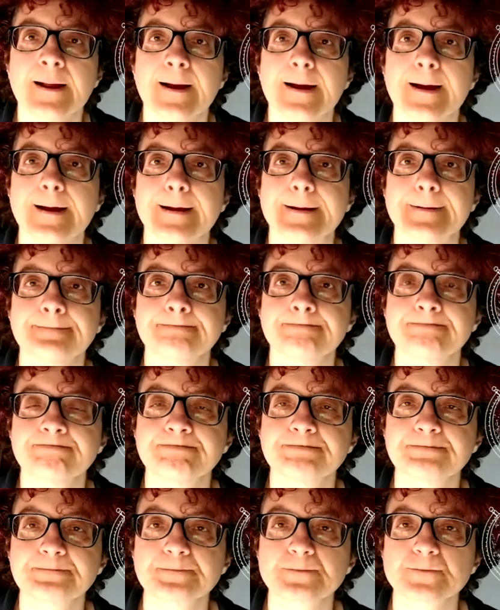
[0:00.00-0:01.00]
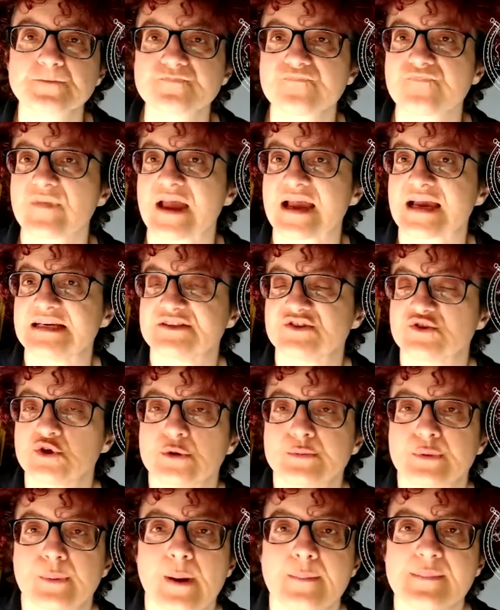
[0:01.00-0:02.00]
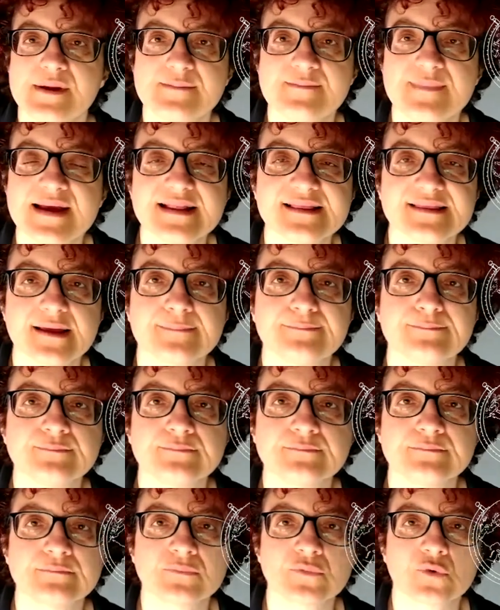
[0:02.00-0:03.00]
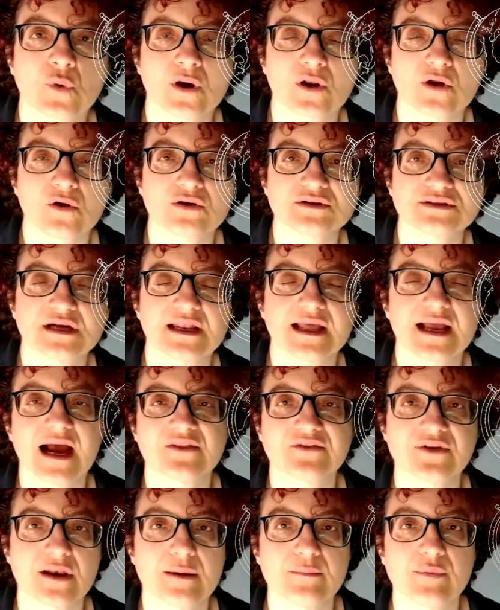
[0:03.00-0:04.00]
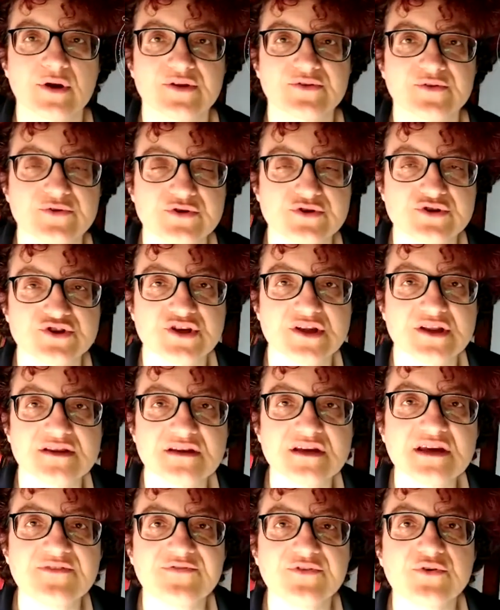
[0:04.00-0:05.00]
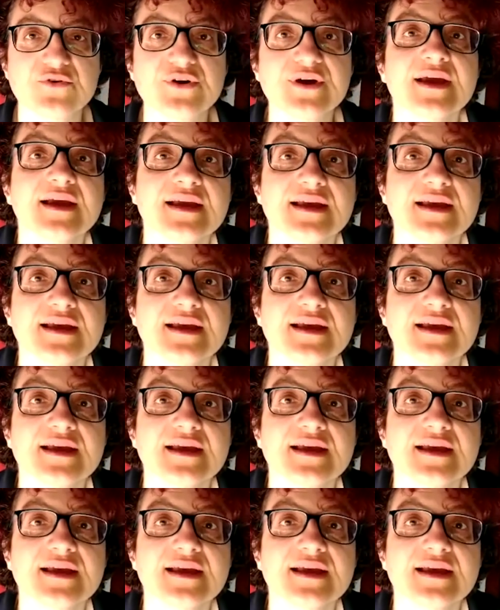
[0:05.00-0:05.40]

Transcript: Ehm, che sono probabilmente mm, qualcosa legato al laboratorio scientifico, che